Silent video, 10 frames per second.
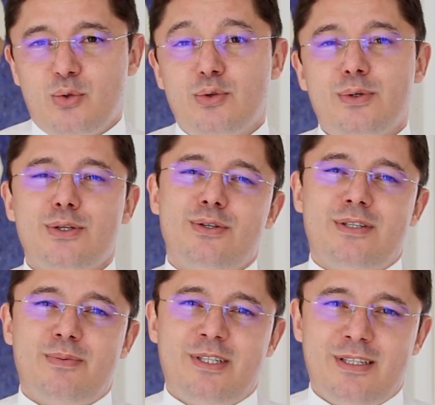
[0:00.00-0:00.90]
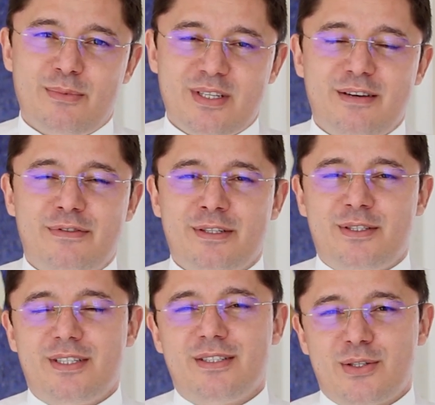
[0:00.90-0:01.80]
Tudo isso nós poderemos
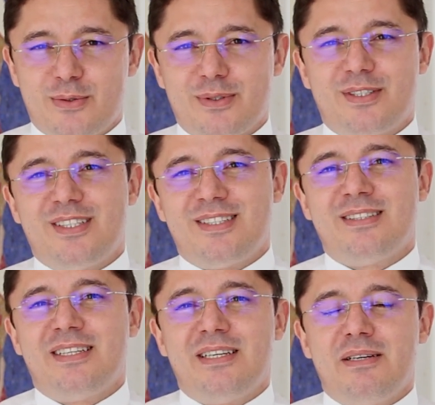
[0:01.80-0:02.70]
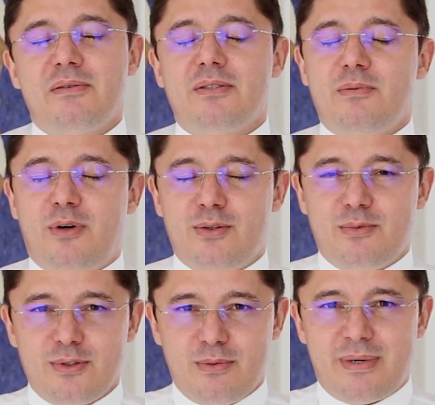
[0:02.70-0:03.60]
refletir, discutir de modo
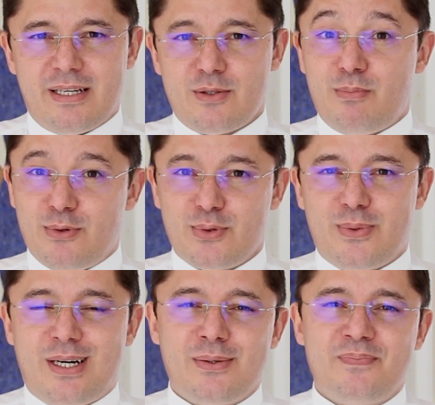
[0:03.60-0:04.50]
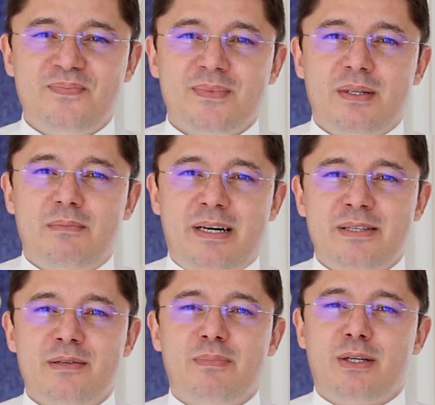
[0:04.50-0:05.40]
muito mais pontual,
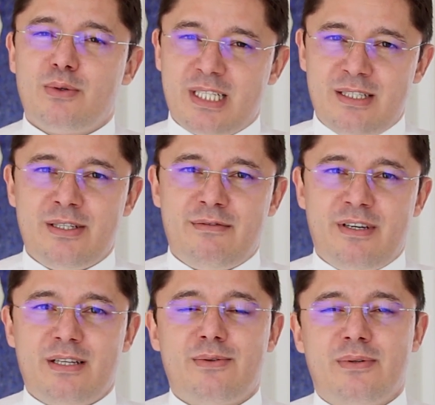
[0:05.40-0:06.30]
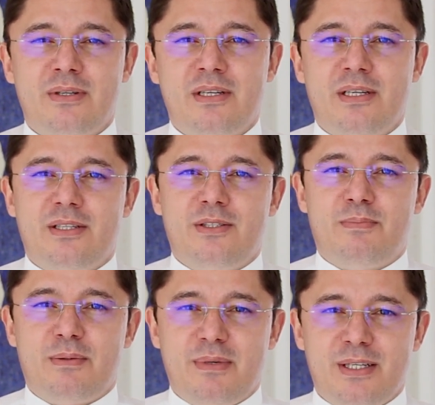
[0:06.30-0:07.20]
participando do grande evento de
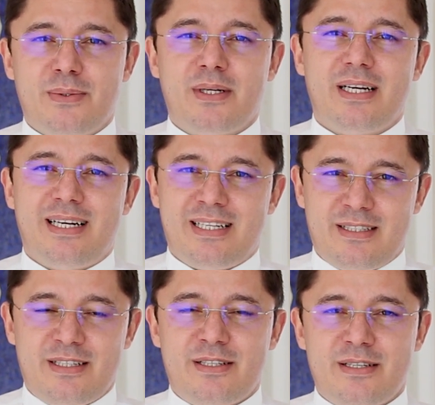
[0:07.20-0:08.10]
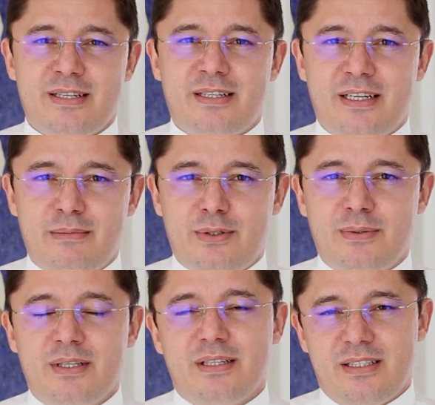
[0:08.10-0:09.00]
1 a 3 de
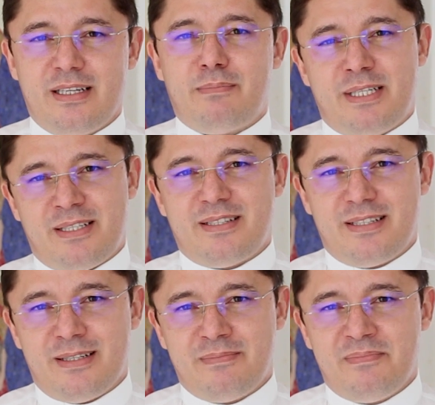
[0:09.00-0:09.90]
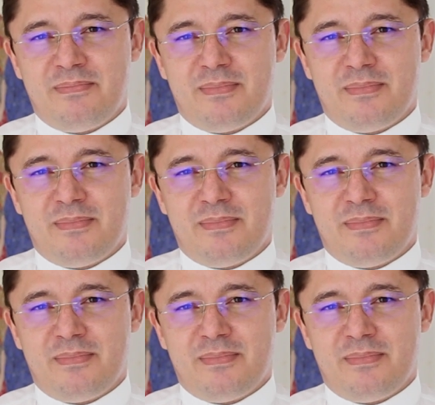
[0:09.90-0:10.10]
setembro em Aparecida.